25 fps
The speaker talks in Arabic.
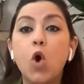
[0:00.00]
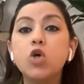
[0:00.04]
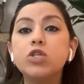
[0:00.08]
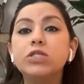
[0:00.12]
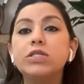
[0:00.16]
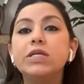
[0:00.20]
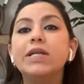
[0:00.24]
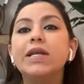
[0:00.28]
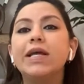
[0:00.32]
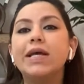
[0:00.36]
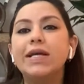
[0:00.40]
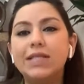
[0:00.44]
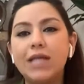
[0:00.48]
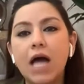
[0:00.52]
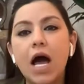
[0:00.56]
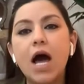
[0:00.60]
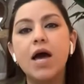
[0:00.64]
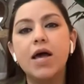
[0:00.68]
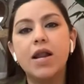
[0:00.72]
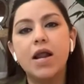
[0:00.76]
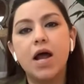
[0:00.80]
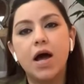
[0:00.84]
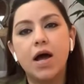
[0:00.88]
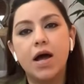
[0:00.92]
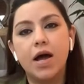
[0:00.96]
حسن
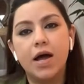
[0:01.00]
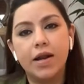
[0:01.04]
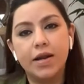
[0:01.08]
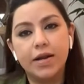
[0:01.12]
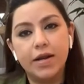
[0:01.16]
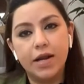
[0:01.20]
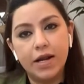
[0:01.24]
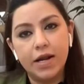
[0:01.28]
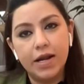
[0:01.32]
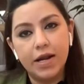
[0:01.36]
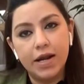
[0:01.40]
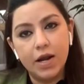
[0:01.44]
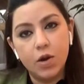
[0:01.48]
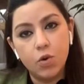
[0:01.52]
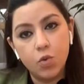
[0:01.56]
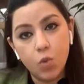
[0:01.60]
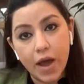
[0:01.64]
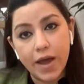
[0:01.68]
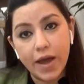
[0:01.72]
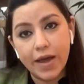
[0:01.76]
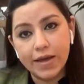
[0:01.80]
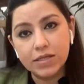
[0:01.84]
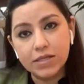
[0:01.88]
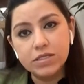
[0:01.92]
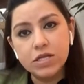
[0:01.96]
اداره
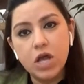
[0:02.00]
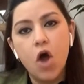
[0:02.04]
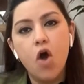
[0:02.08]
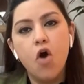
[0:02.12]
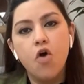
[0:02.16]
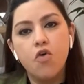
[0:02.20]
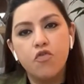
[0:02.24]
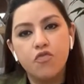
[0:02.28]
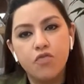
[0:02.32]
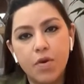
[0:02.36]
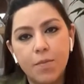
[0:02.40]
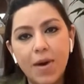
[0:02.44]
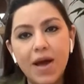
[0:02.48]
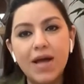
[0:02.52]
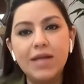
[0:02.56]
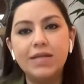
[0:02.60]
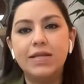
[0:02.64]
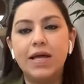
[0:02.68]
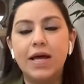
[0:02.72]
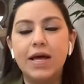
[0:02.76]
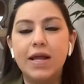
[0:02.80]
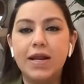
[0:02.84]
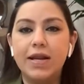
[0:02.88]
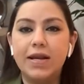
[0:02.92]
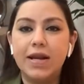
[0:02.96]
للوقت
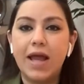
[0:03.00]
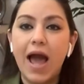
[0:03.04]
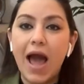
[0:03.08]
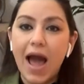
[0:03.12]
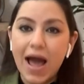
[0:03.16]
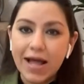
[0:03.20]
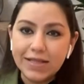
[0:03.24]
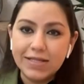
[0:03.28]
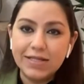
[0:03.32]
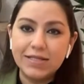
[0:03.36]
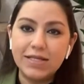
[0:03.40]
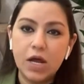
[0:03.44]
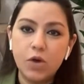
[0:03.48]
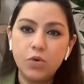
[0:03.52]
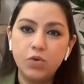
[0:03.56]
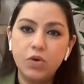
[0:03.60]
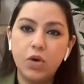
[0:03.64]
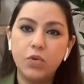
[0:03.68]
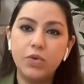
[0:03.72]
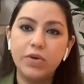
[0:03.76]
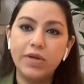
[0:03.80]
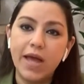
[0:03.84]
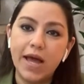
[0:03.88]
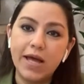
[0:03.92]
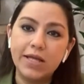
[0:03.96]
فبقدر اني احدد
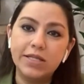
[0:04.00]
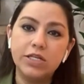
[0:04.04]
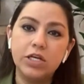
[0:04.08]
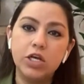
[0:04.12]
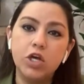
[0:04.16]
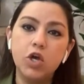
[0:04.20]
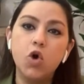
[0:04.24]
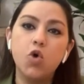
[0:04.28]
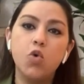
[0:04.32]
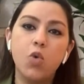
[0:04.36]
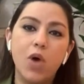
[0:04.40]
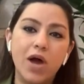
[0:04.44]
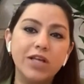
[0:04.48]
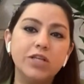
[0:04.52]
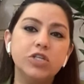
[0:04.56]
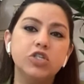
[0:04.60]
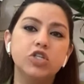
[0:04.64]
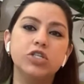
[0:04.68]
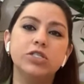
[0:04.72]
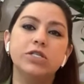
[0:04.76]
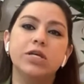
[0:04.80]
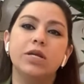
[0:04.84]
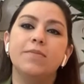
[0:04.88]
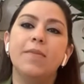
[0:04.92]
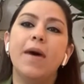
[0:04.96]
اولوياتي
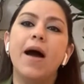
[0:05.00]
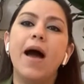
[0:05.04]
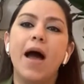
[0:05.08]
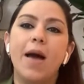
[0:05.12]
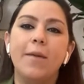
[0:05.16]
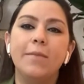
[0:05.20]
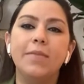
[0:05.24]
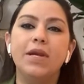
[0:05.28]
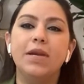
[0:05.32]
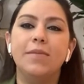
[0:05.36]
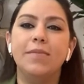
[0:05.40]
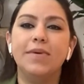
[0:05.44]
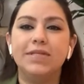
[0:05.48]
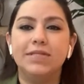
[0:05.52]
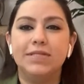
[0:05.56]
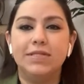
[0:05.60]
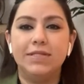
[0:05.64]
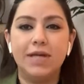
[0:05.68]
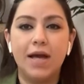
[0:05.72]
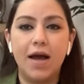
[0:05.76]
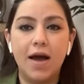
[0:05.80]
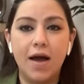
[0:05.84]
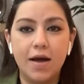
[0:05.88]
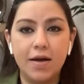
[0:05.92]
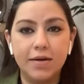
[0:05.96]
وانجز المهام اللي
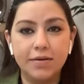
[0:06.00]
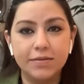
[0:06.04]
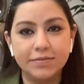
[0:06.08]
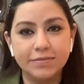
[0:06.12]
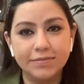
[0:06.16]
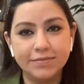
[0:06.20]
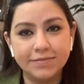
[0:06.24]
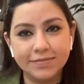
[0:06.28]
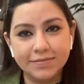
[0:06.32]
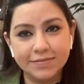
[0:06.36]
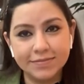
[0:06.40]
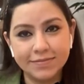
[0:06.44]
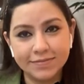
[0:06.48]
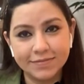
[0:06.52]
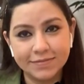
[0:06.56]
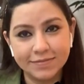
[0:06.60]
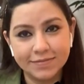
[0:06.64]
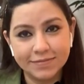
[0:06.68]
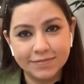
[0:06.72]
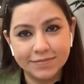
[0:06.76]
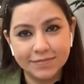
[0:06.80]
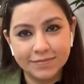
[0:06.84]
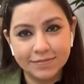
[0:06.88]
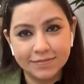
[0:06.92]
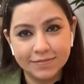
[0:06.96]
بدي اياها
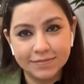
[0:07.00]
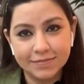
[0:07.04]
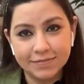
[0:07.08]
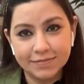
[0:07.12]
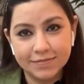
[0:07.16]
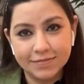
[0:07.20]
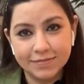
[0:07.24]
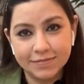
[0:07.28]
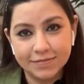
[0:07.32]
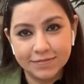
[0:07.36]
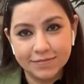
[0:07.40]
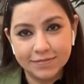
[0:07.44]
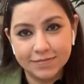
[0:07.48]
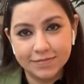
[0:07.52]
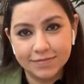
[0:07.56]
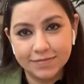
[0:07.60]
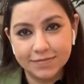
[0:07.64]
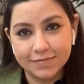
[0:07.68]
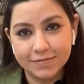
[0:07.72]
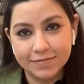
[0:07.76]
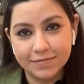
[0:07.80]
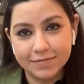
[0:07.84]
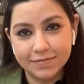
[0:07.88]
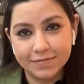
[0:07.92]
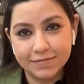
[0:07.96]
جميل
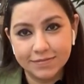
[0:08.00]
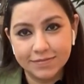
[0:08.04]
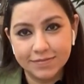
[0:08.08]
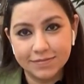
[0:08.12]
إذا